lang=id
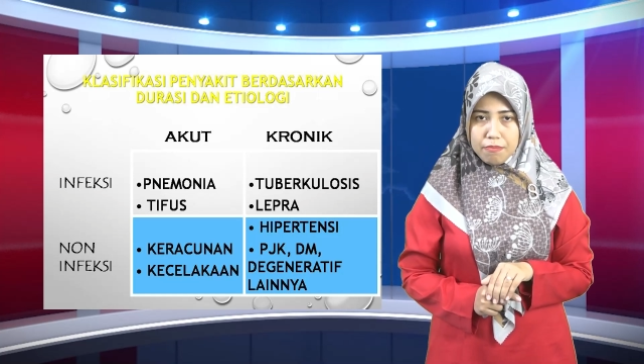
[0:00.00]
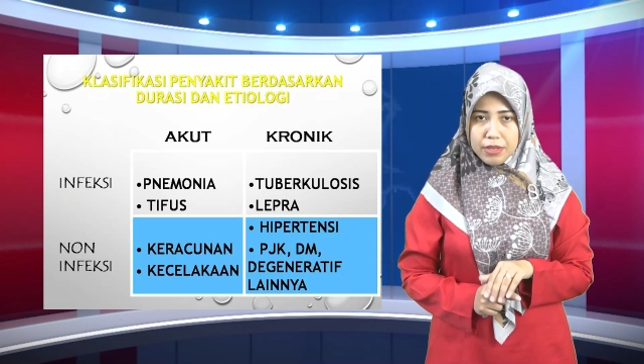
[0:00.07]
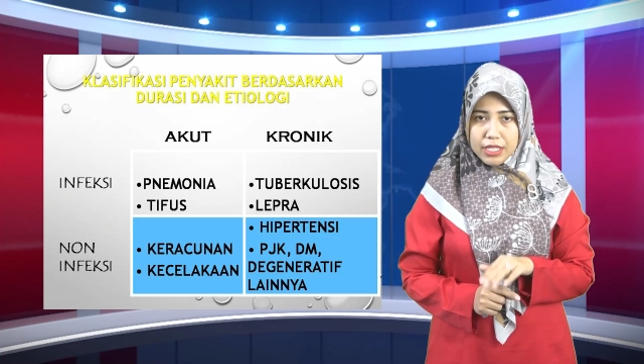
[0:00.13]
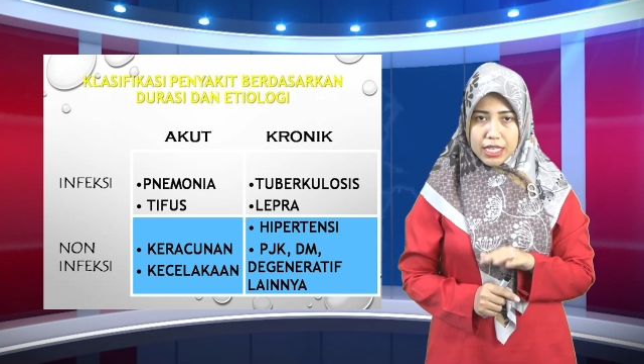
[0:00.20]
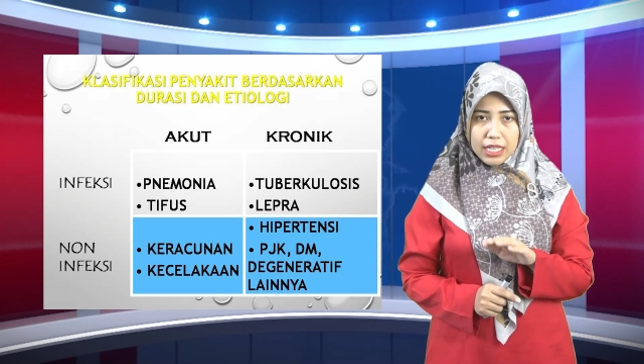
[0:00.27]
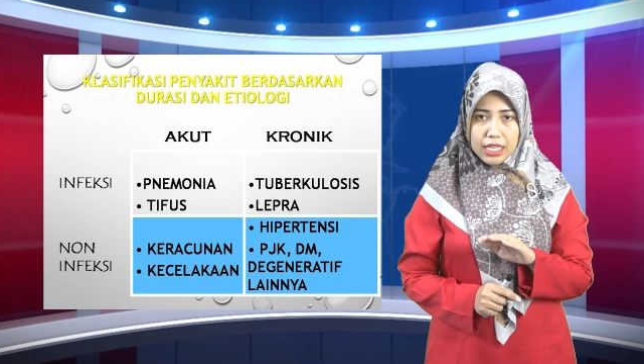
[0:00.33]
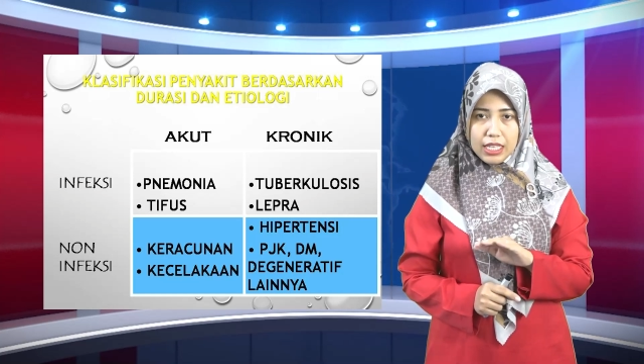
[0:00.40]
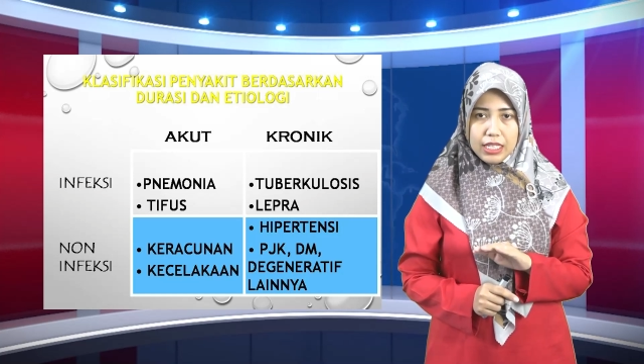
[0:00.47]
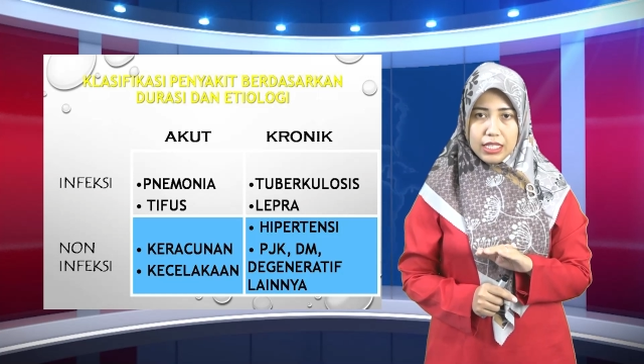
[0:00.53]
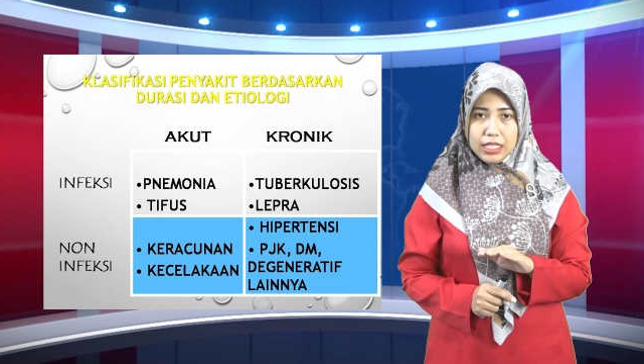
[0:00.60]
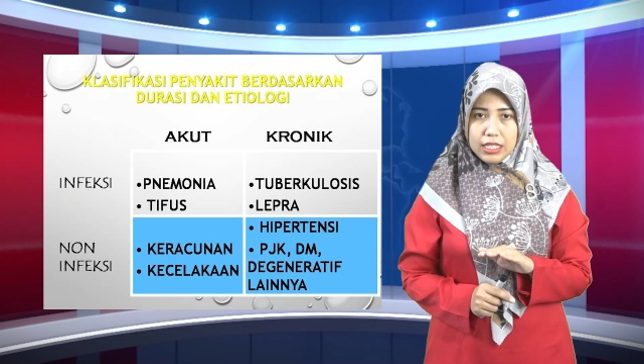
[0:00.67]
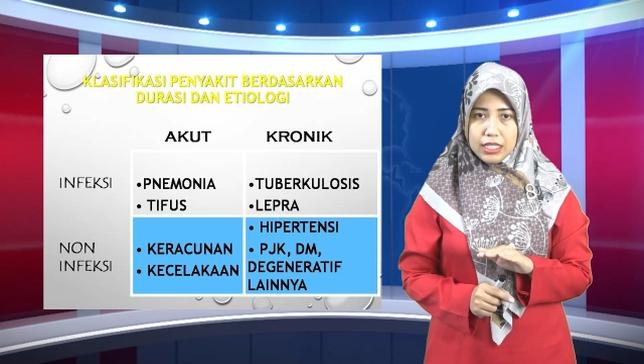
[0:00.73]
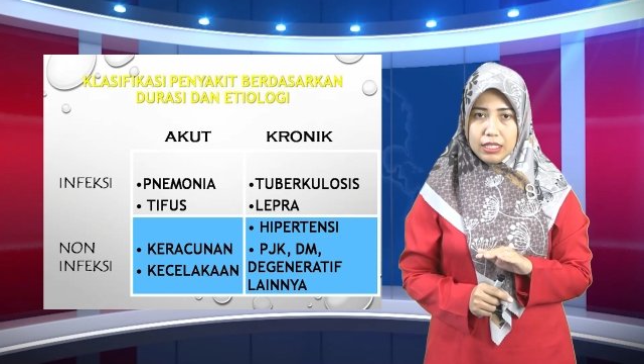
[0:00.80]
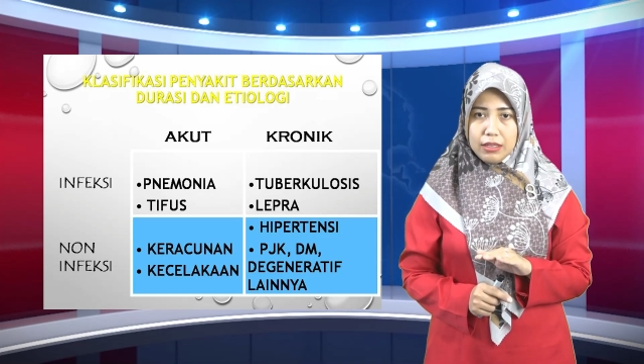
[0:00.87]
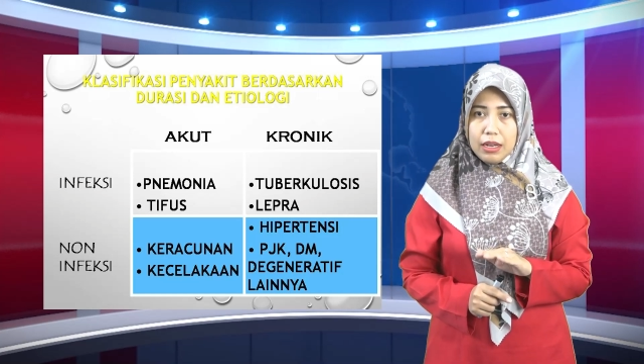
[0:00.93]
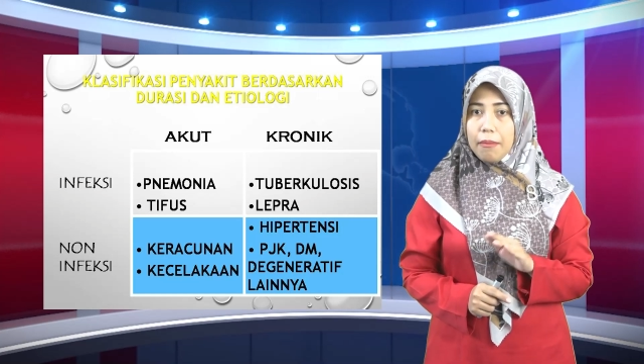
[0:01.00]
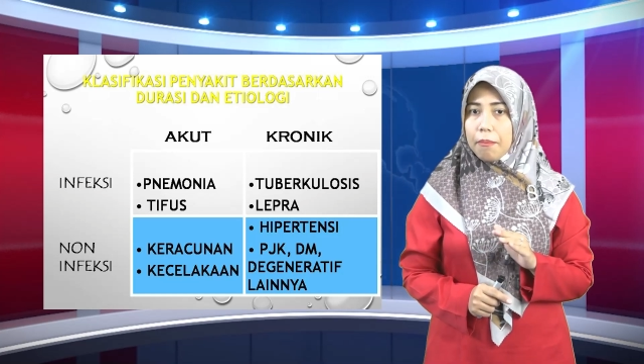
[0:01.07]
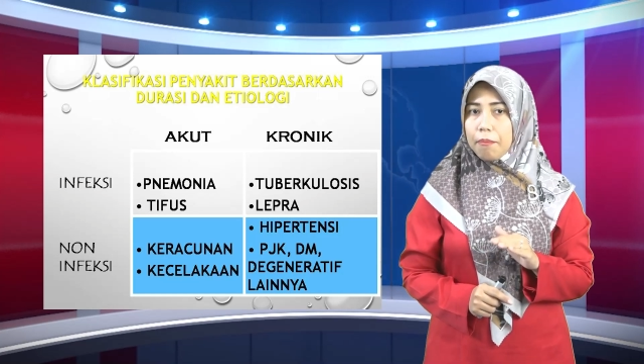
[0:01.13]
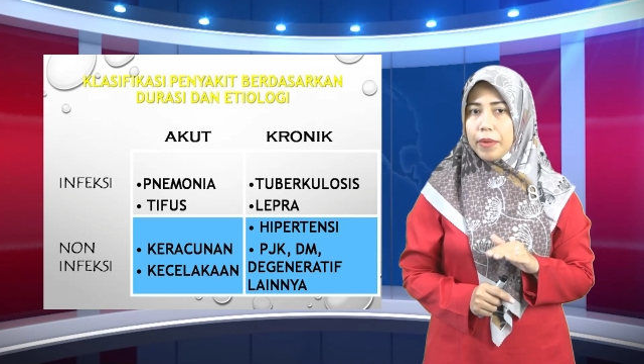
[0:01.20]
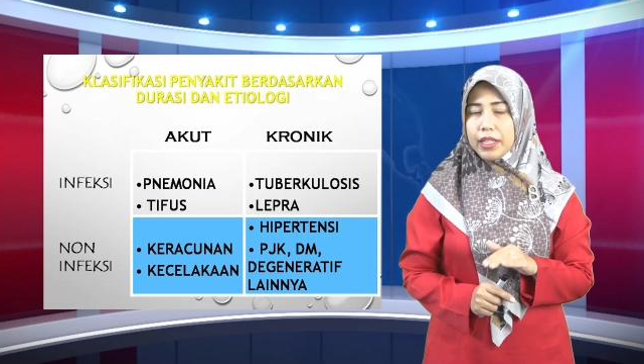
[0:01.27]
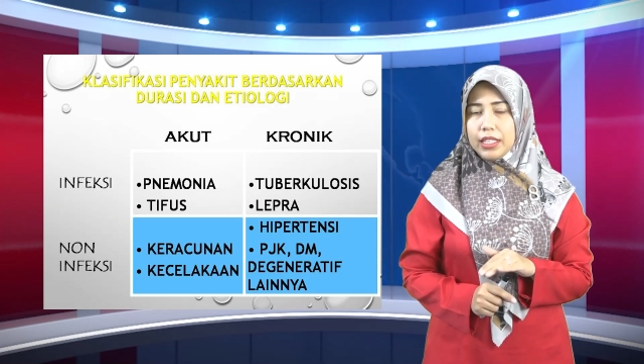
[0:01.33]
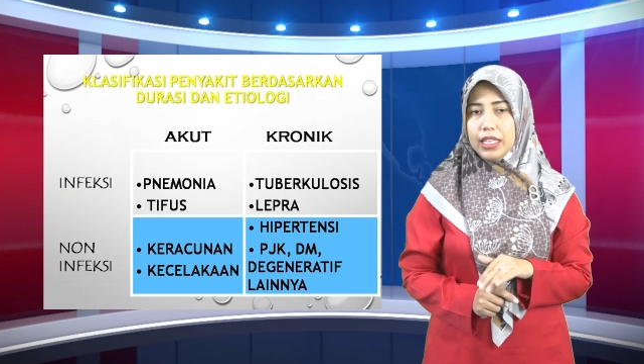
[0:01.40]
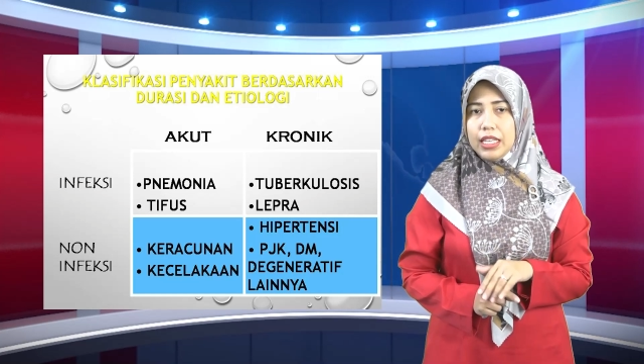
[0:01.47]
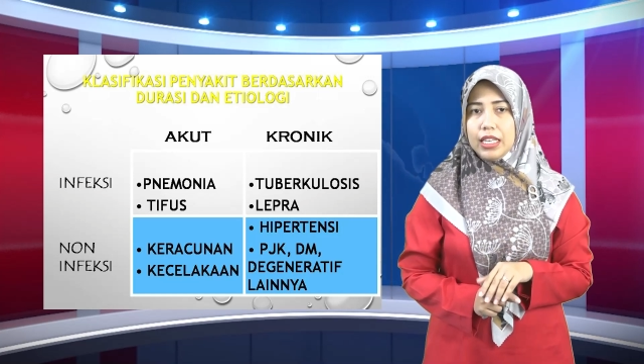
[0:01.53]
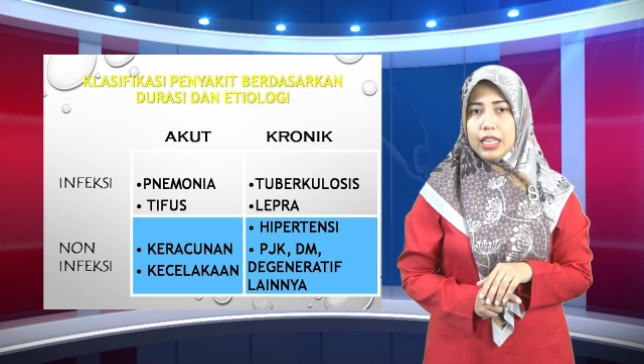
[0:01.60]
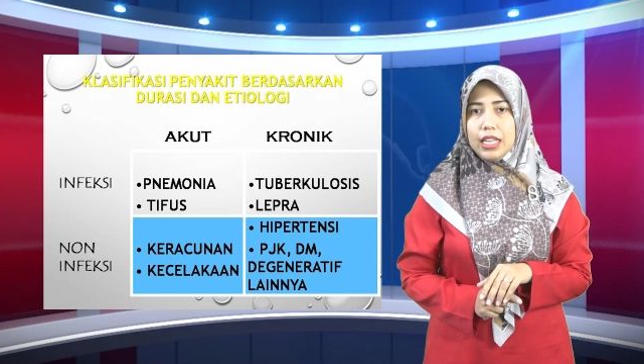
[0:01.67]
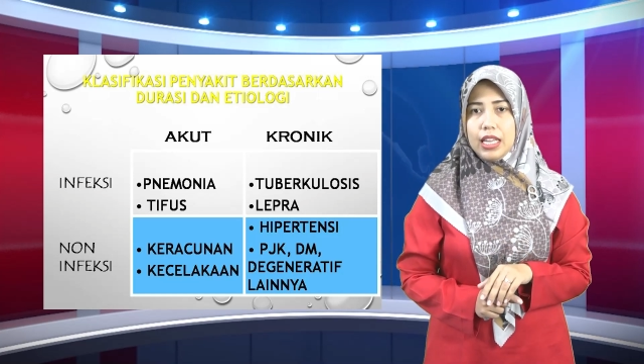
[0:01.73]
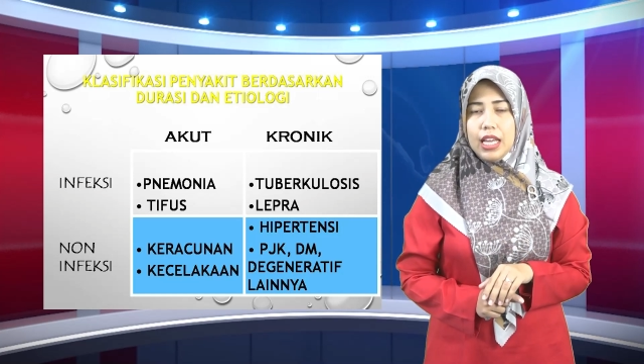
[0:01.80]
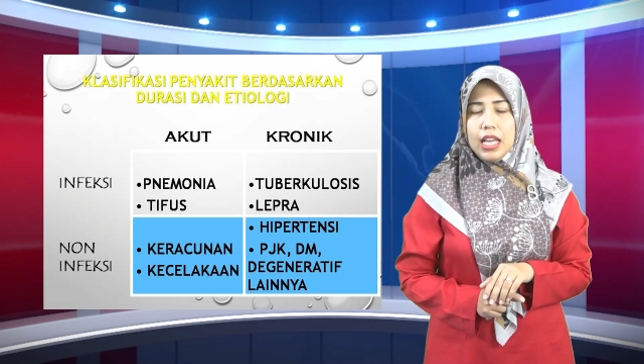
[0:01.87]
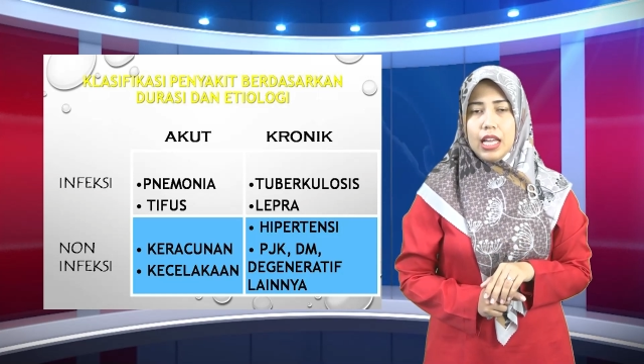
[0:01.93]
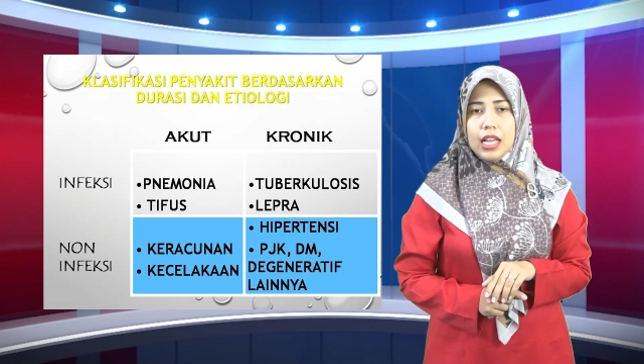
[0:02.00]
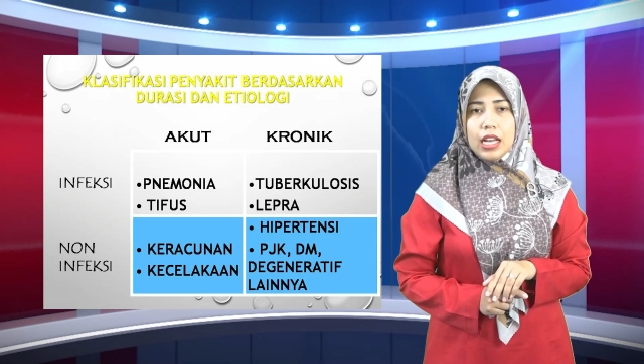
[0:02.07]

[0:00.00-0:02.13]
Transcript: penyakit keempat ini